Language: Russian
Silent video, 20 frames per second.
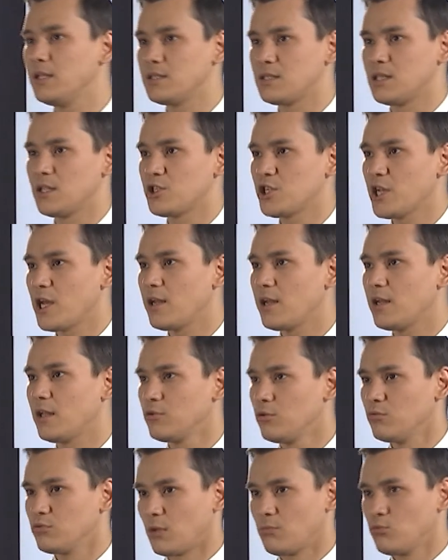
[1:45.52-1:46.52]
изначально,
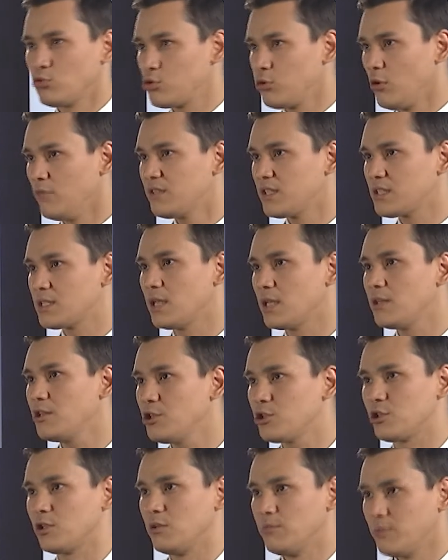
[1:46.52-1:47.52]
ну, там, условно
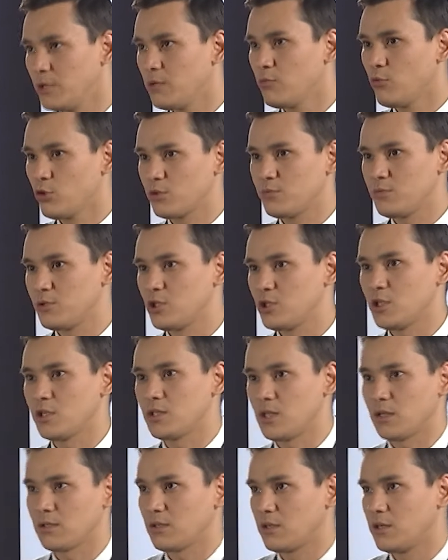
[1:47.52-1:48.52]
занижены. Мы не можем сейчас
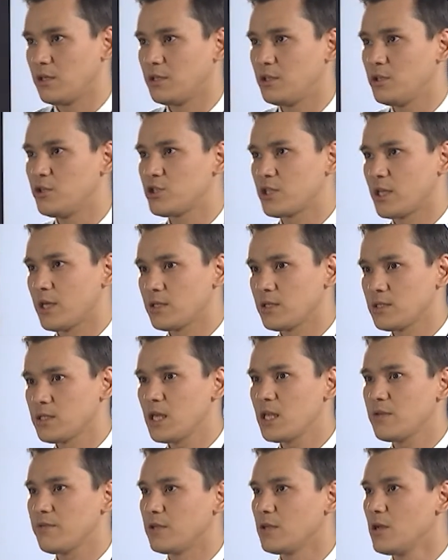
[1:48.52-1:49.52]
так критически
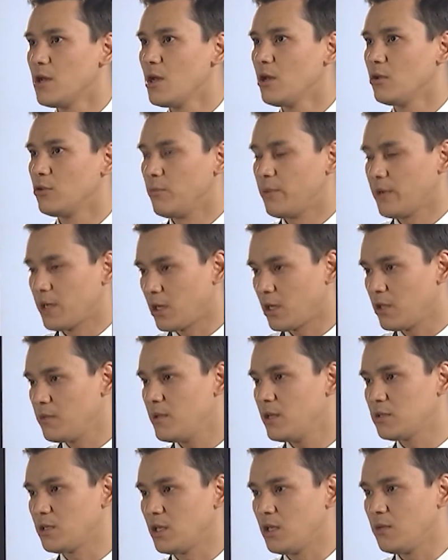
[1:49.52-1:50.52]
оценивать, но, по крайней
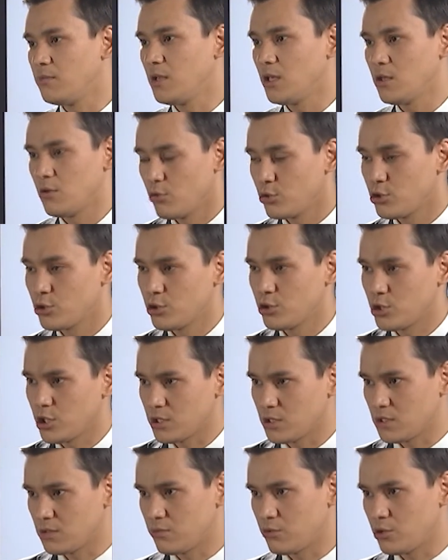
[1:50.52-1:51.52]
мере, такие мнения очень
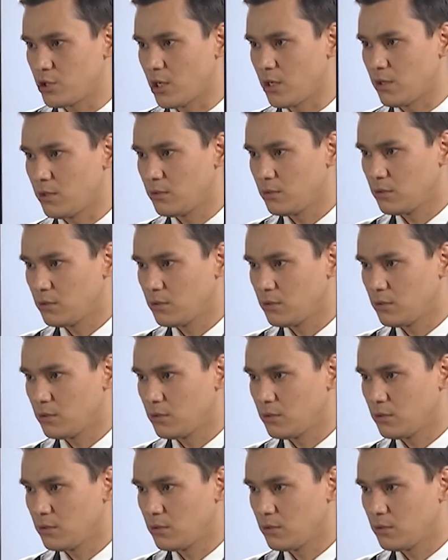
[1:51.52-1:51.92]
часто звучали.